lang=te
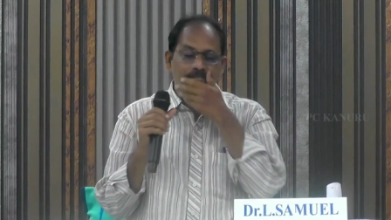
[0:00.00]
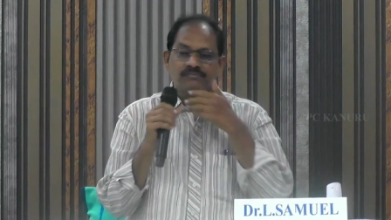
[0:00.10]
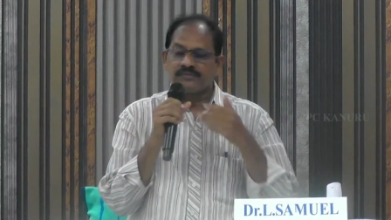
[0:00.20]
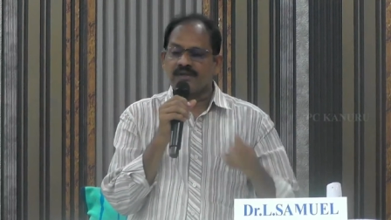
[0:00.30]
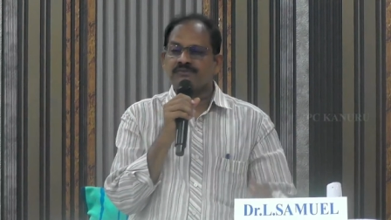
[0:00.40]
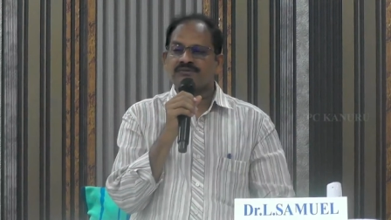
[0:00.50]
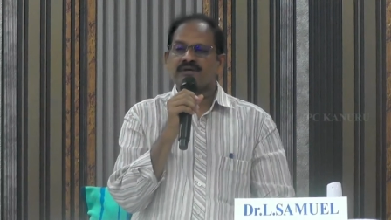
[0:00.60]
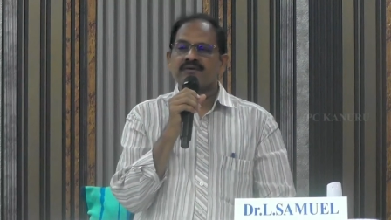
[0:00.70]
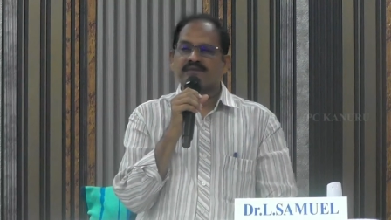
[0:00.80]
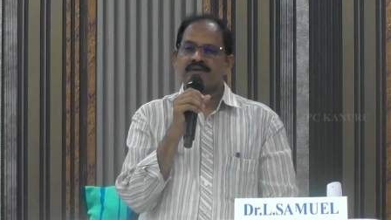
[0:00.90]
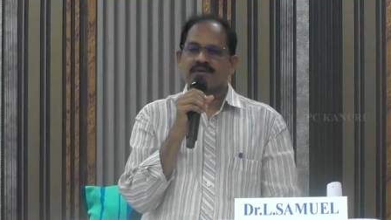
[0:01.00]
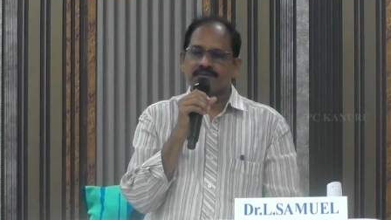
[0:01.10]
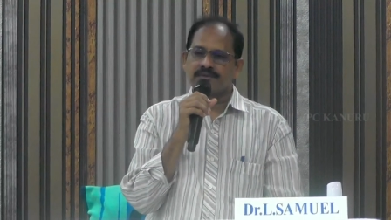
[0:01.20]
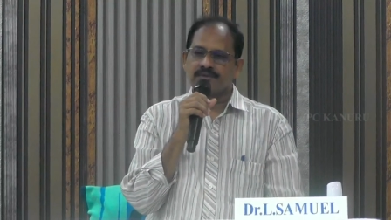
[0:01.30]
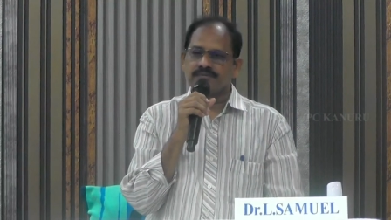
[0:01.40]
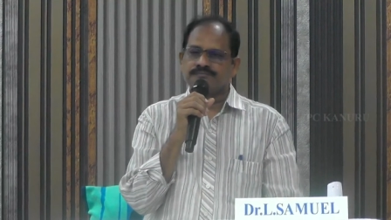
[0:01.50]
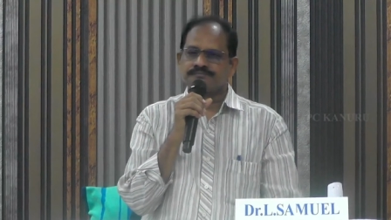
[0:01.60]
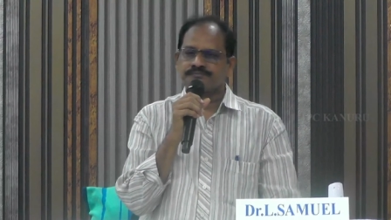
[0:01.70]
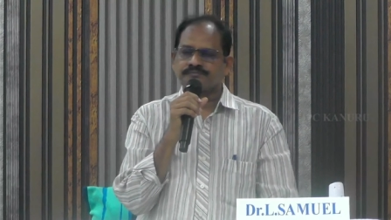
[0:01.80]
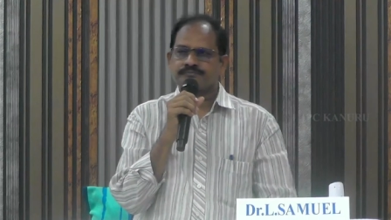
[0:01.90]
తరచుగా వింటూ ఉంటాం
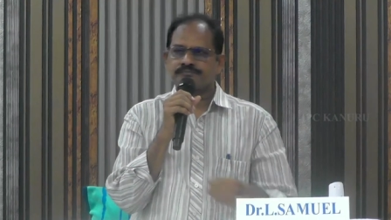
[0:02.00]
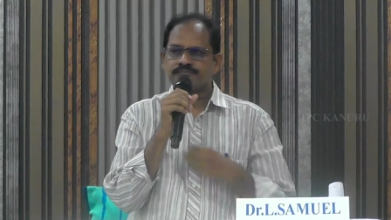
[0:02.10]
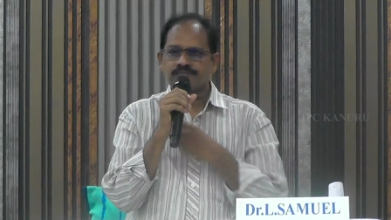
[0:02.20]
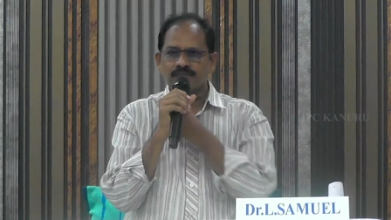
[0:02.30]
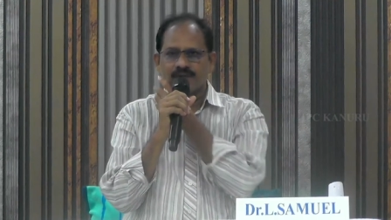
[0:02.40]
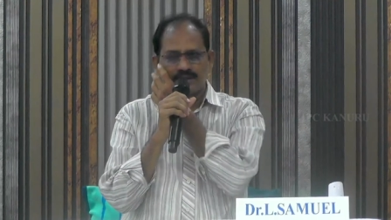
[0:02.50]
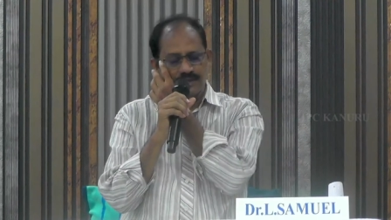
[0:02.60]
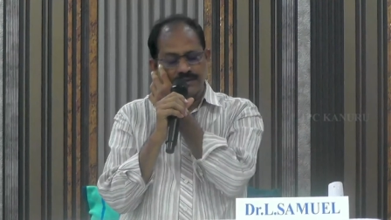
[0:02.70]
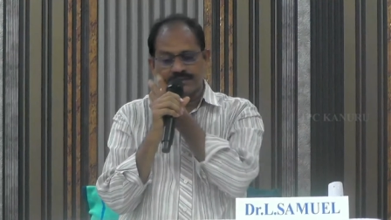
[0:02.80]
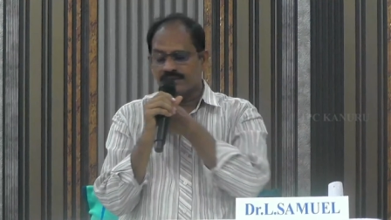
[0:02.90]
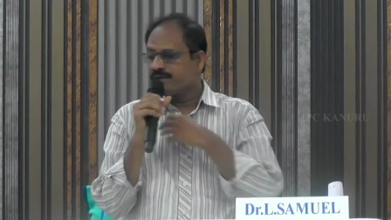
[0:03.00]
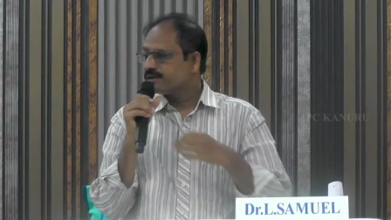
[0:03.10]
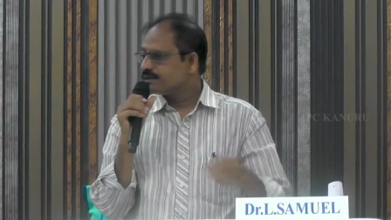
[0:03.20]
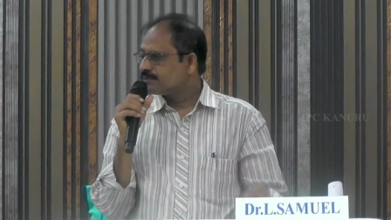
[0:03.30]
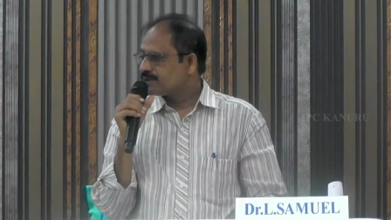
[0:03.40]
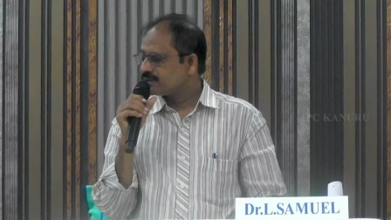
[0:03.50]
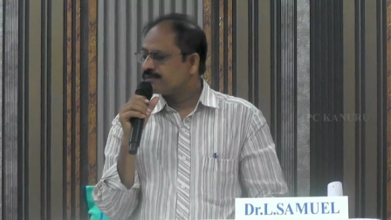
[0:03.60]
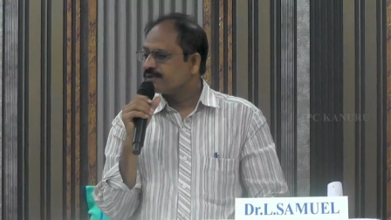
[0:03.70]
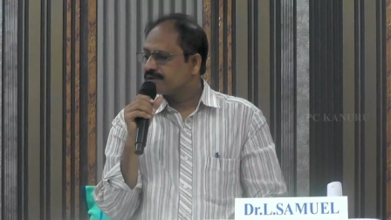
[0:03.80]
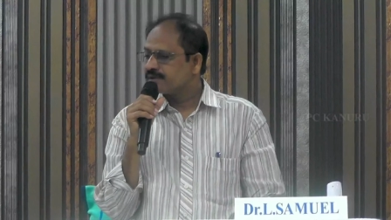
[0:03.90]
ఏంటండి ఈ పదం
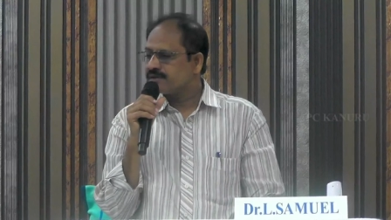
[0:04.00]
అని అంటే